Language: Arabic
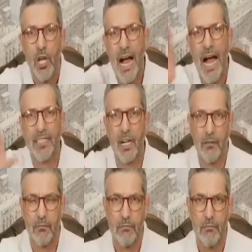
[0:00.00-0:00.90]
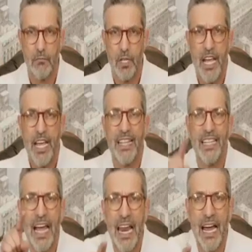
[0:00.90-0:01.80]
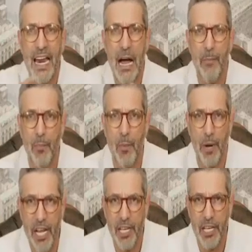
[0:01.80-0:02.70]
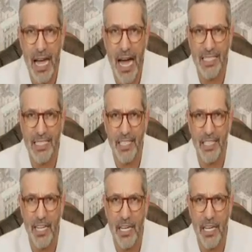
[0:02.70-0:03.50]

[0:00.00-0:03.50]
أهضر إذا تعلق الأمر ببني خالد عندك عليه